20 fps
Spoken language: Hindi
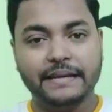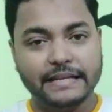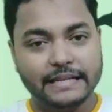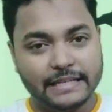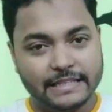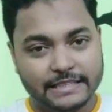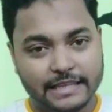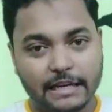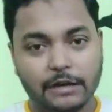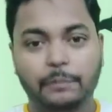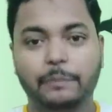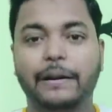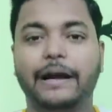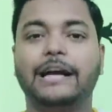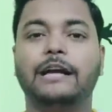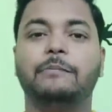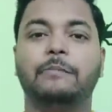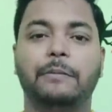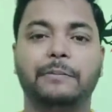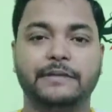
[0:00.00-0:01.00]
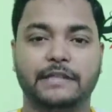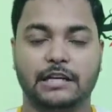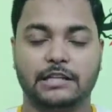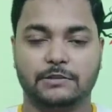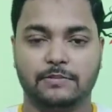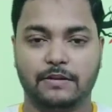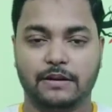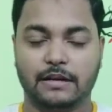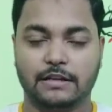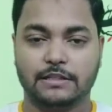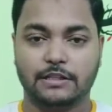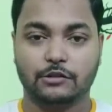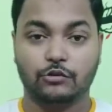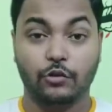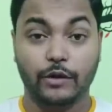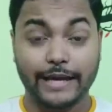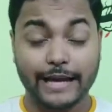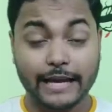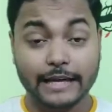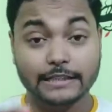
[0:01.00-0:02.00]
आप इंस्टेंट बैंक पे भी ट्रांसफर कर
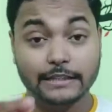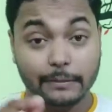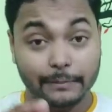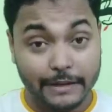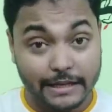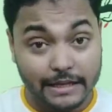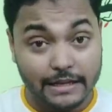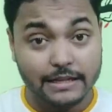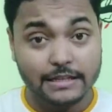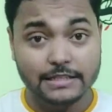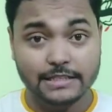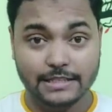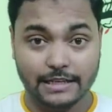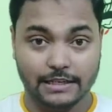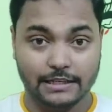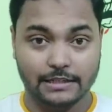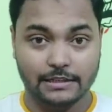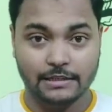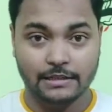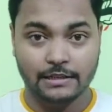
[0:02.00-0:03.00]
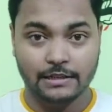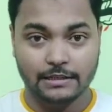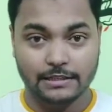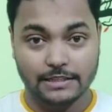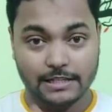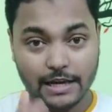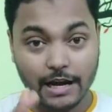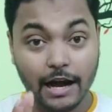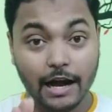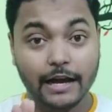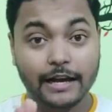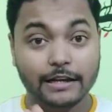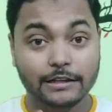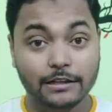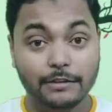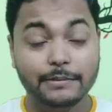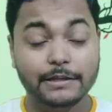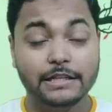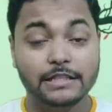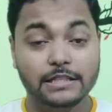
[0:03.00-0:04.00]
सकते हो एकदम इंस्टेंट जी हाँ
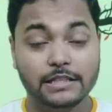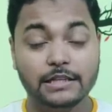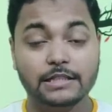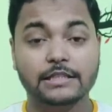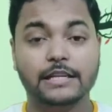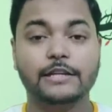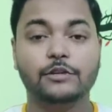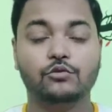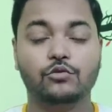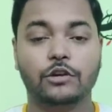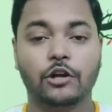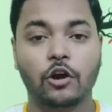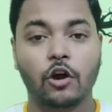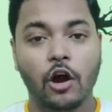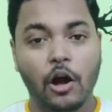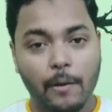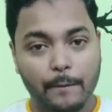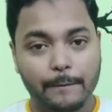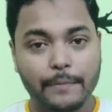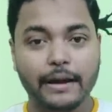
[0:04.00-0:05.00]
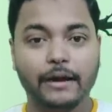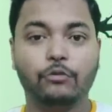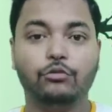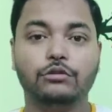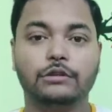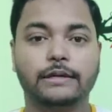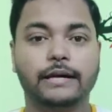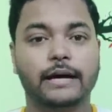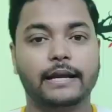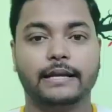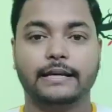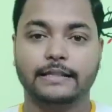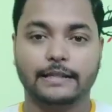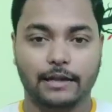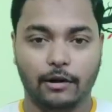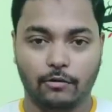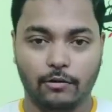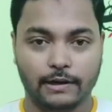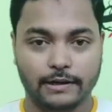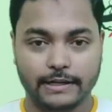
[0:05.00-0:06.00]
एकदम इंस्टेंट सही सुन रहे हो मैं खुद करके
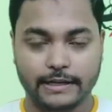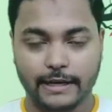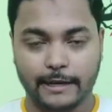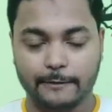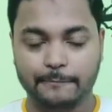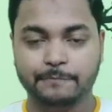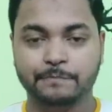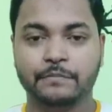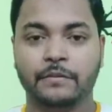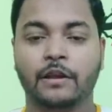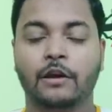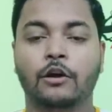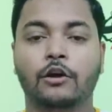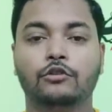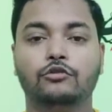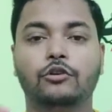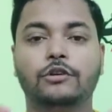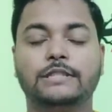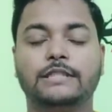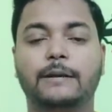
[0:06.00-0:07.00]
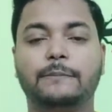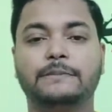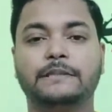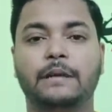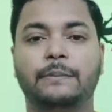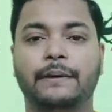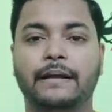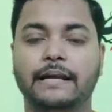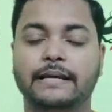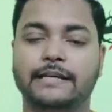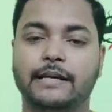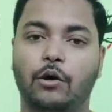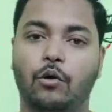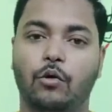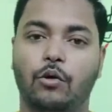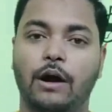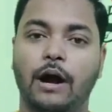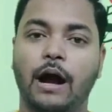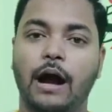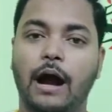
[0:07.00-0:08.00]
दिखाऊंगा ठीक है तो सबसे पहले क्या
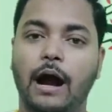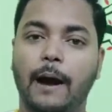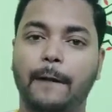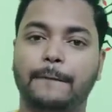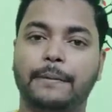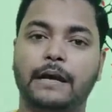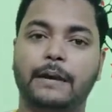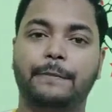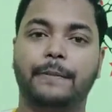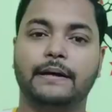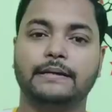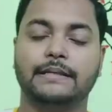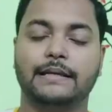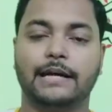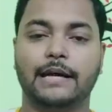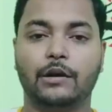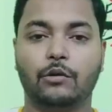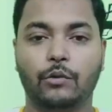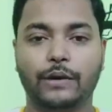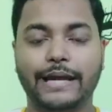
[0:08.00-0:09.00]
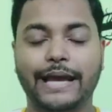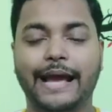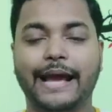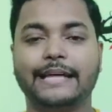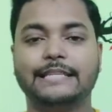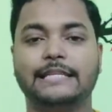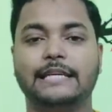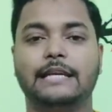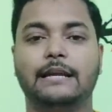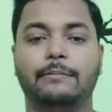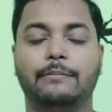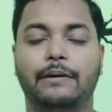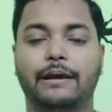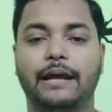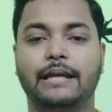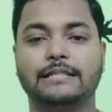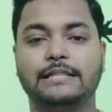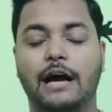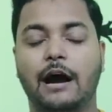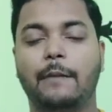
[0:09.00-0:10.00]
होगा आपके पास अगर कोई ऐसे
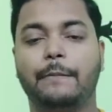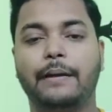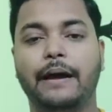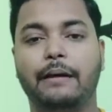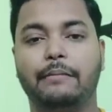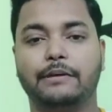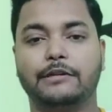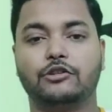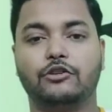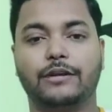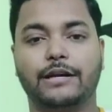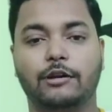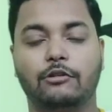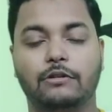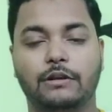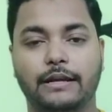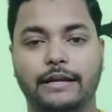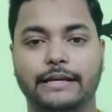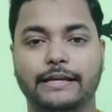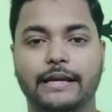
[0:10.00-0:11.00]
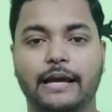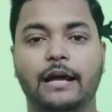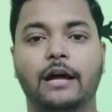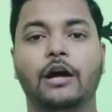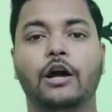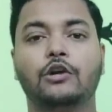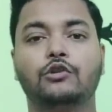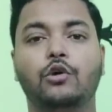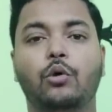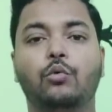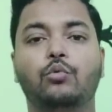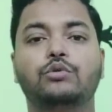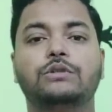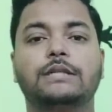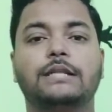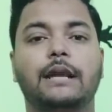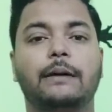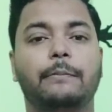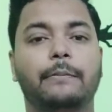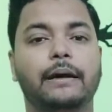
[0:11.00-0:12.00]
नंबर है जहां पे अमेजोन अकाउंट नहीं है तो
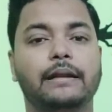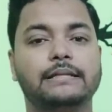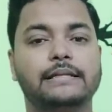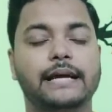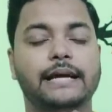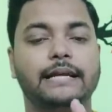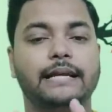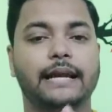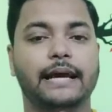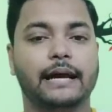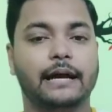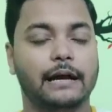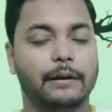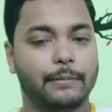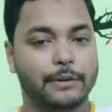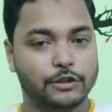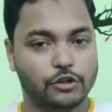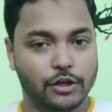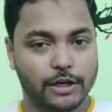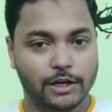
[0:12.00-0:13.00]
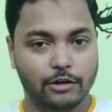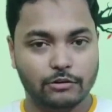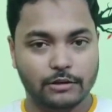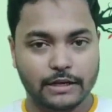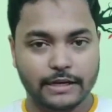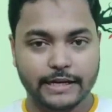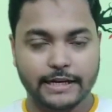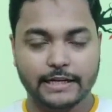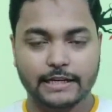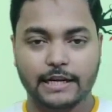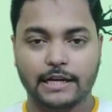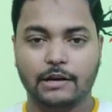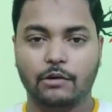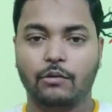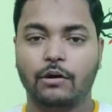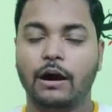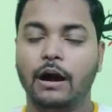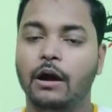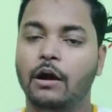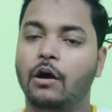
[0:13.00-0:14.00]
उस नंबर से एक नया अमेजोन अकाउंट क्रिएट करना
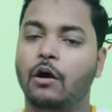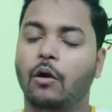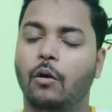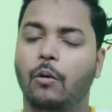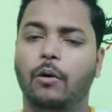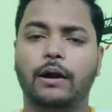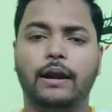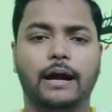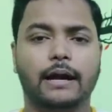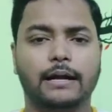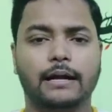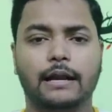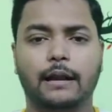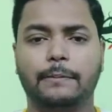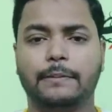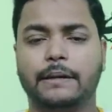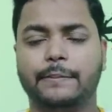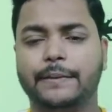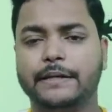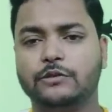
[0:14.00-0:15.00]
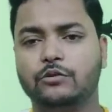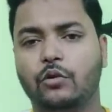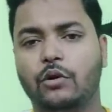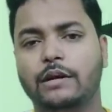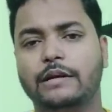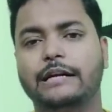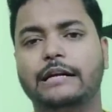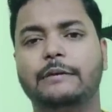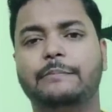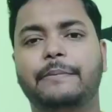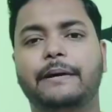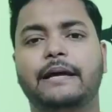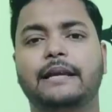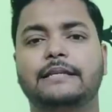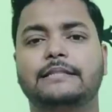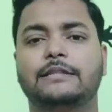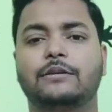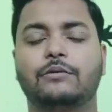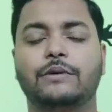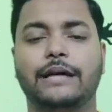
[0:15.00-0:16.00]
होगा और अगर आपके पास ऑलरेडी
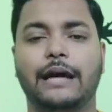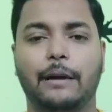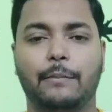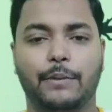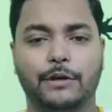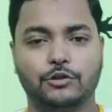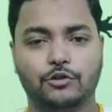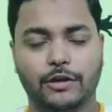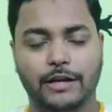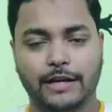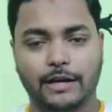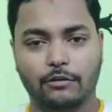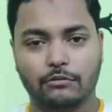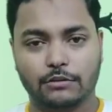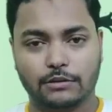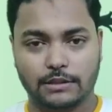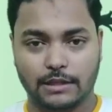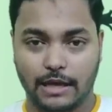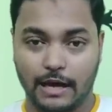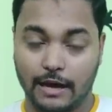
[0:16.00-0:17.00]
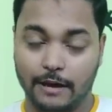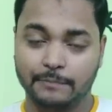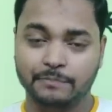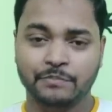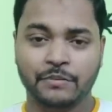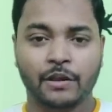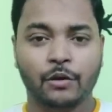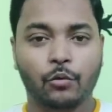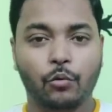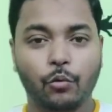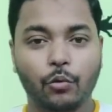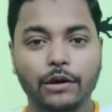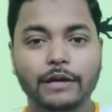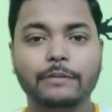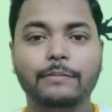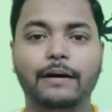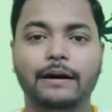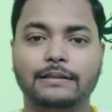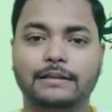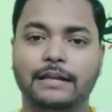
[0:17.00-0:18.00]
पहले से कोई अमेजोन अकाउंट था
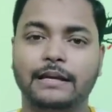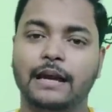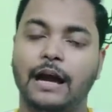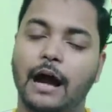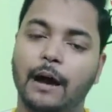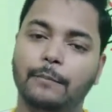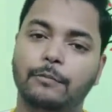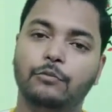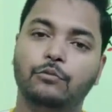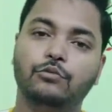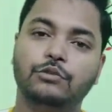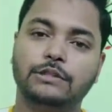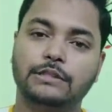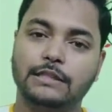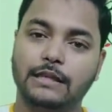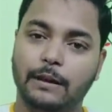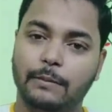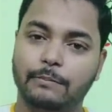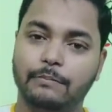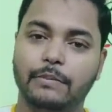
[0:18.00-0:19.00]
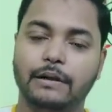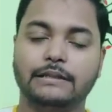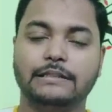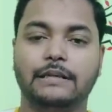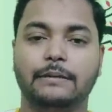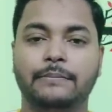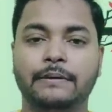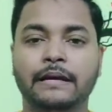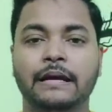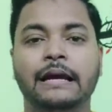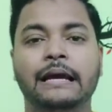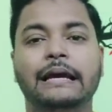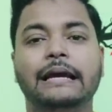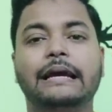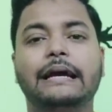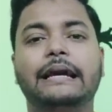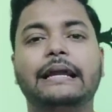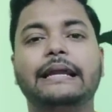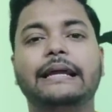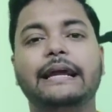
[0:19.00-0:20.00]
कोई बात नहीं आप उस नंबर से भी
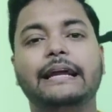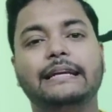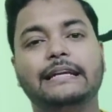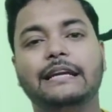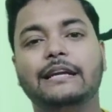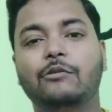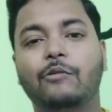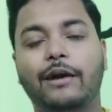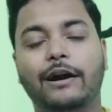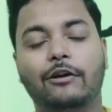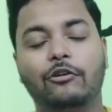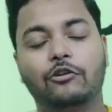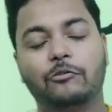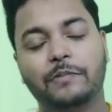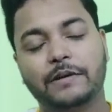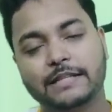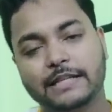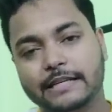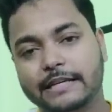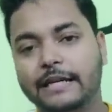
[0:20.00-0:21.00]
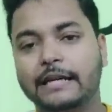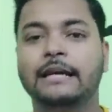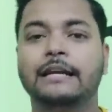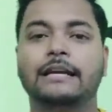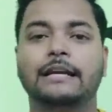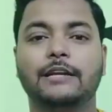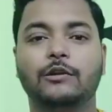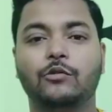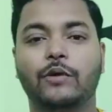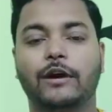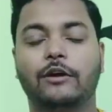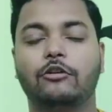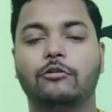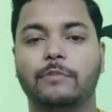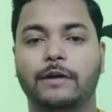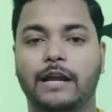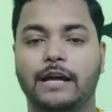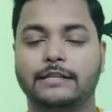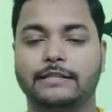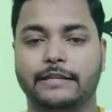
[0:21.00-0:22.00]
क्रिएट न्यू अकाउंट पे जाके न्यू
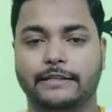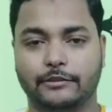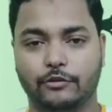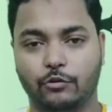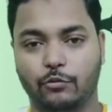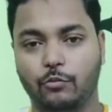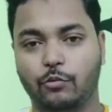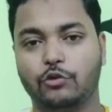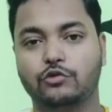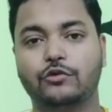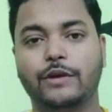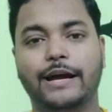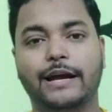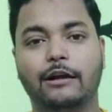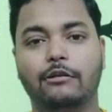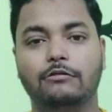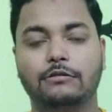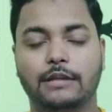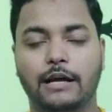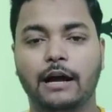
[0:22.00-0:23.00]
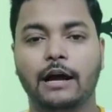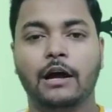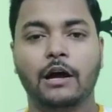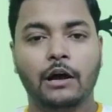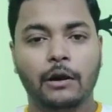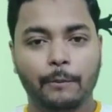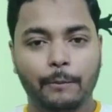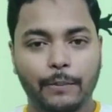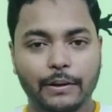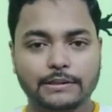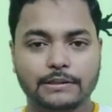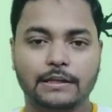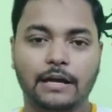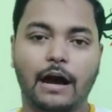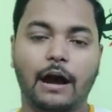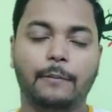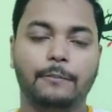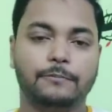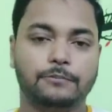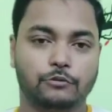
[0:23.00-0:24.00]
अकाउंट बना सकते हो वो जो अकाउंट था बस
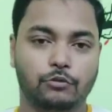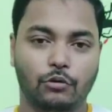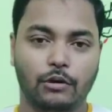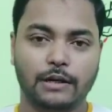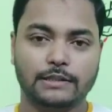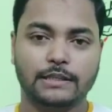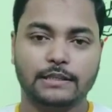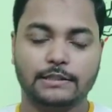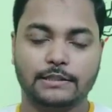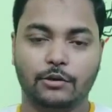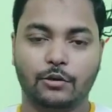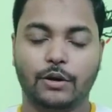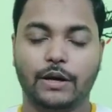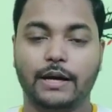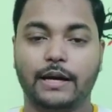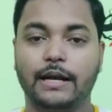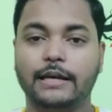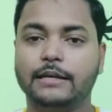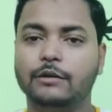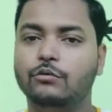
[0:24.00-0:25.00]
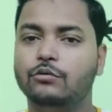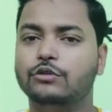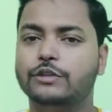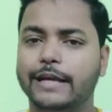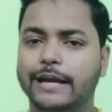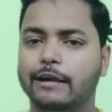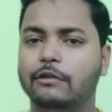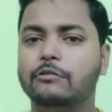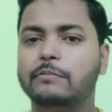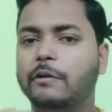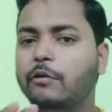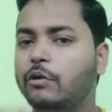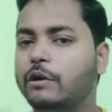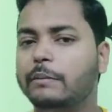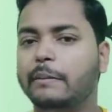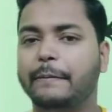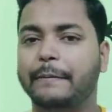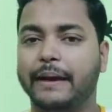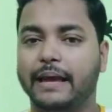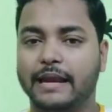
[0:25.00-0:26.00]
आप थोड़ा सा श्योर रहना कि उस अकाउंट पे
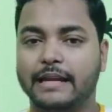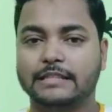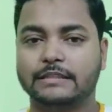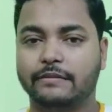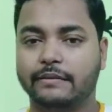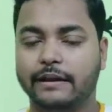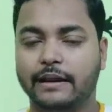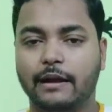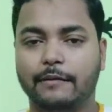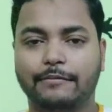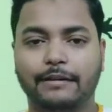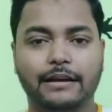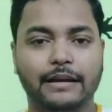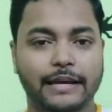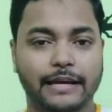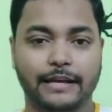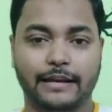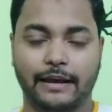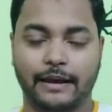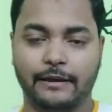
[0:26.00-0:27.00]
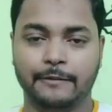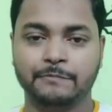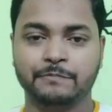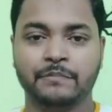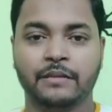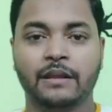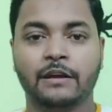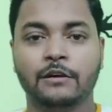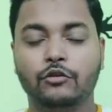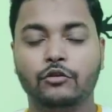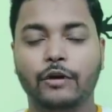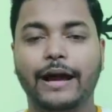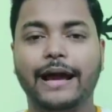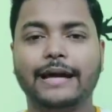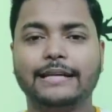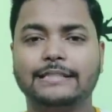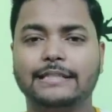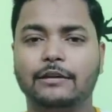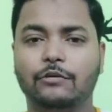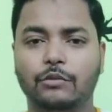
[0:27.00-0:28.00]
कोई भी बैलेंस वगैरह आपका नहीं रहे तो
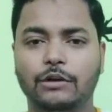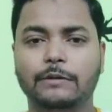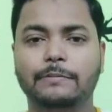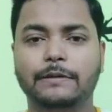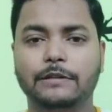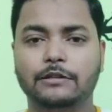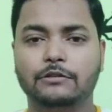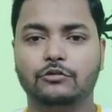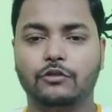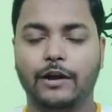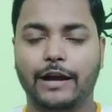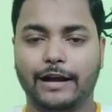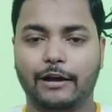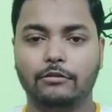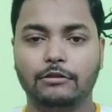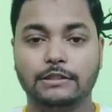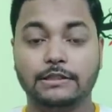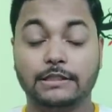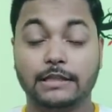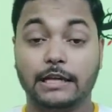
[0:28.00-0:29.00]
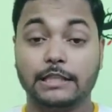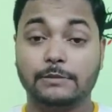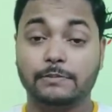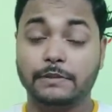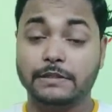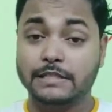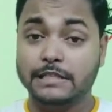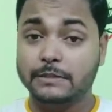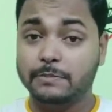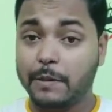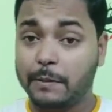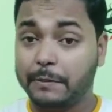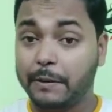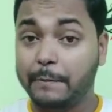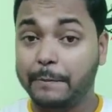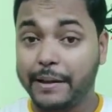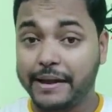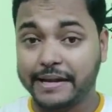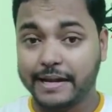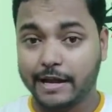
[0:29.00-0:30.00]
ऐसे कोई भी जो अकाउंट जिस जिस पे
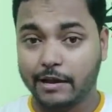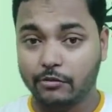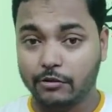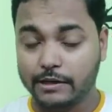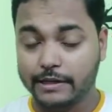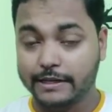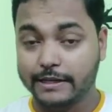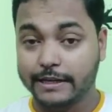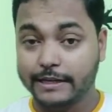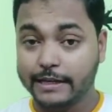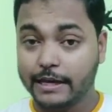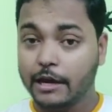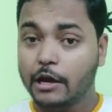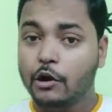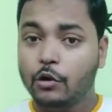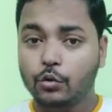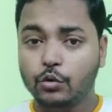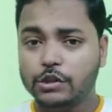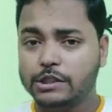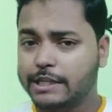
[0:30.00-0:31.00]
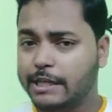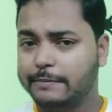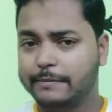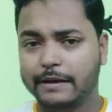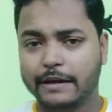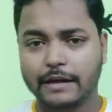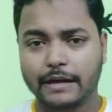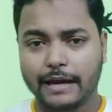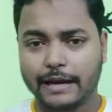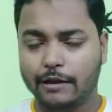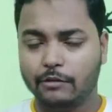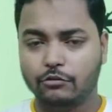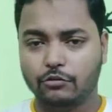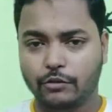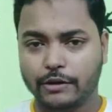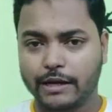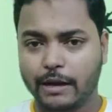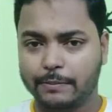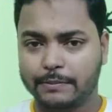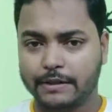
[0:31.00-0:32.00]
आपका बैंक अकाउंट लिंक नहीं है उस टाइप का
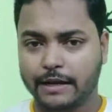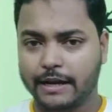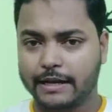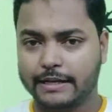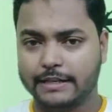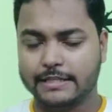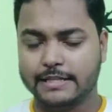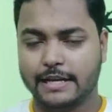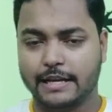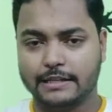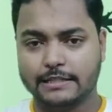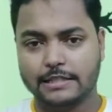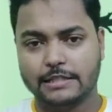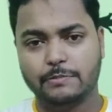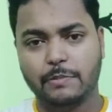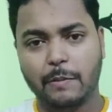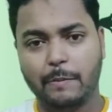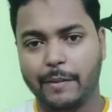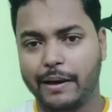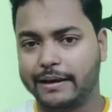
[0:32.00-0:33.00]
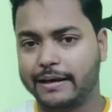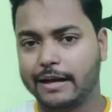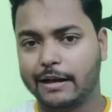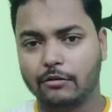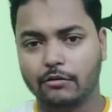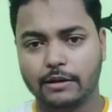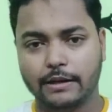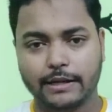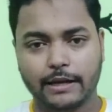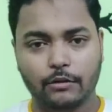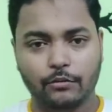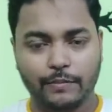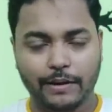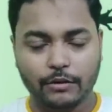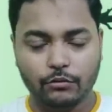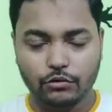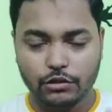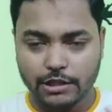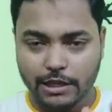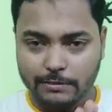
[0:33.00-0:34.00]
अकाउंट को ही आप ट्राई कीजिएगा जिस पे बैंक अकाउंट लिंक है
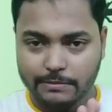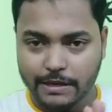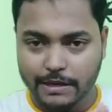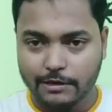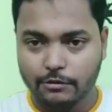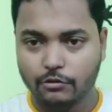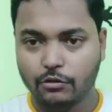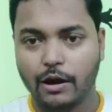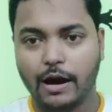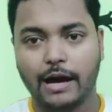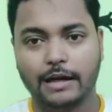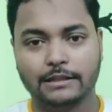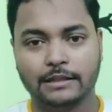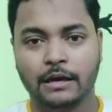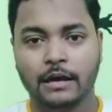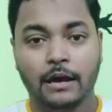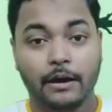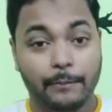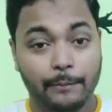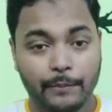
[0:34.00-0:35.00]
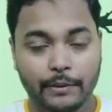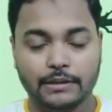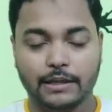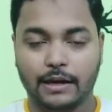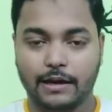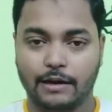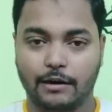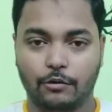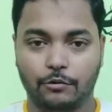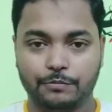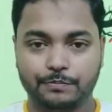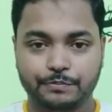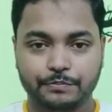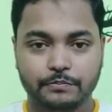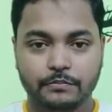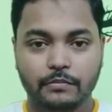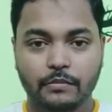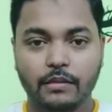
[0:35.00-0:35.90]
भाई उस टाइप के अकाउंट को हाथ मत लगाओ